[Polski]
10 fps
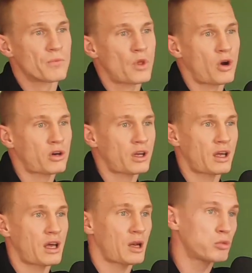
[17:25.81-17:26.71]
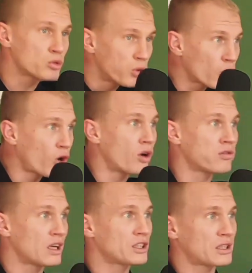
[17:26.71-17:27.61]
trochę, albo
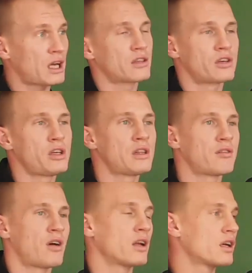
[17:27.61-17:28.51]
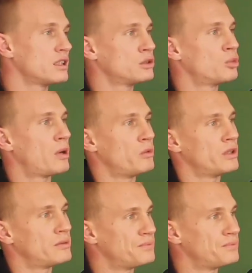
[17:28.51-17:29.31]
zblokować, tak? No i inna walka jest zupełnie.